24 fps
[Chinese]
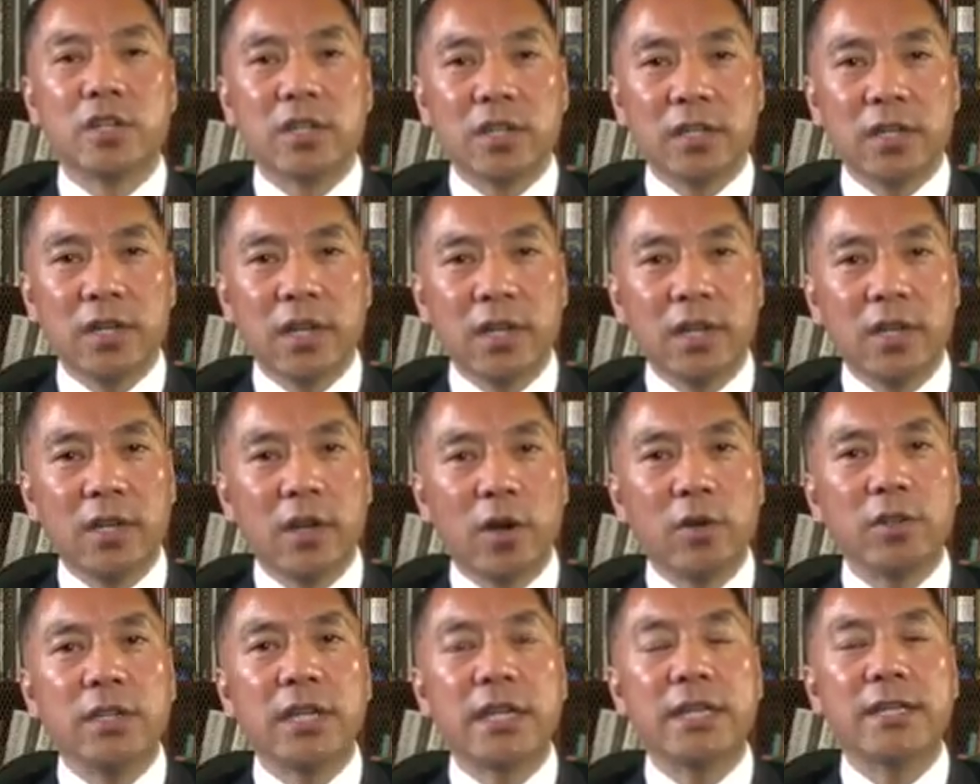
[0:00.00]
呃，
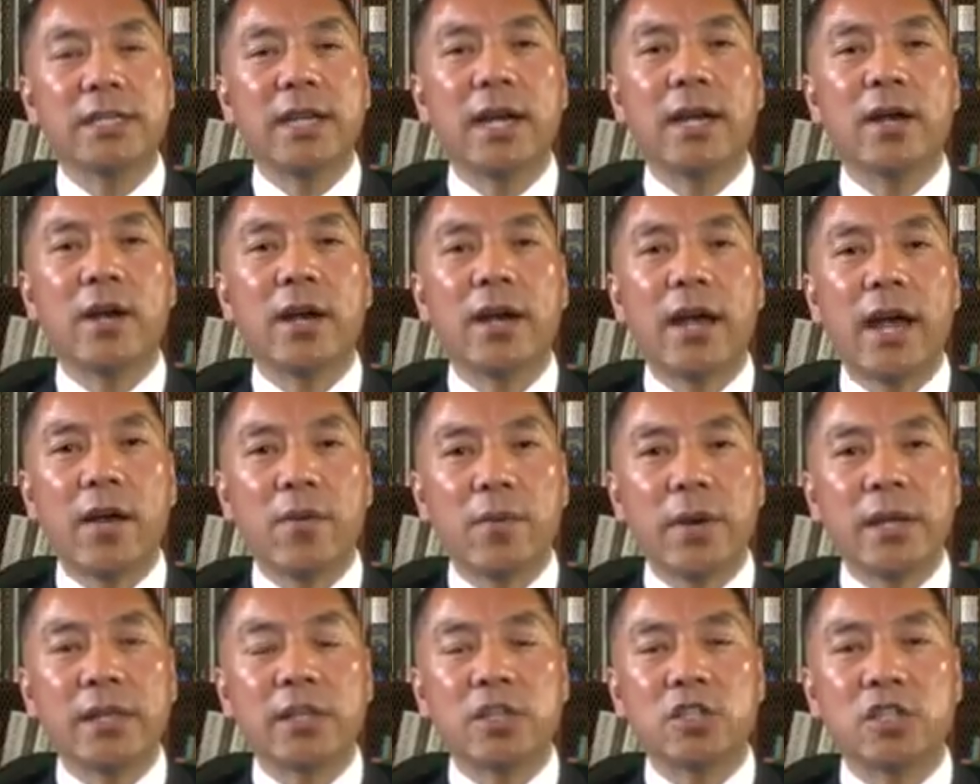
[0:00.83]
了解一下海
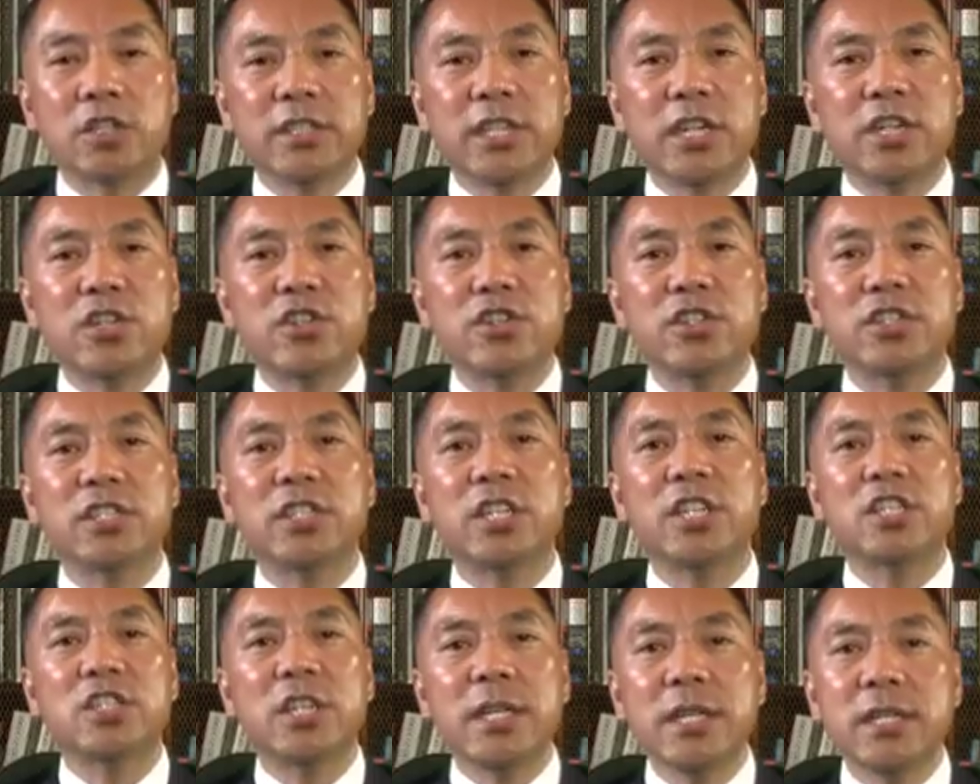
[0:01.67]
外的这件事情
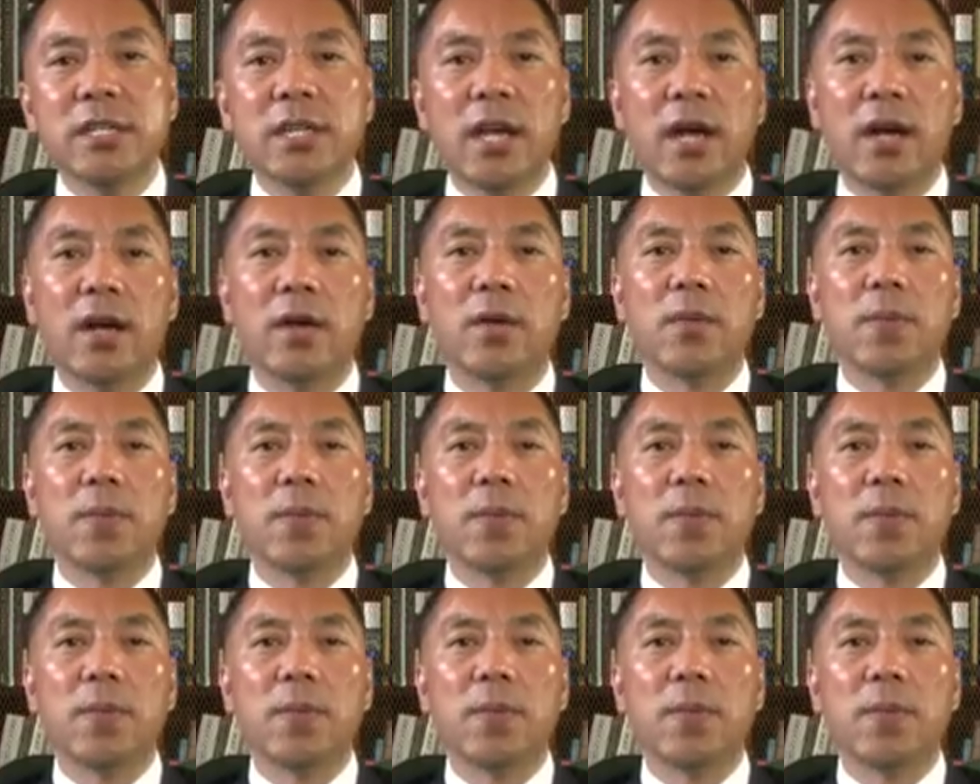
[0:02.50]
的真相，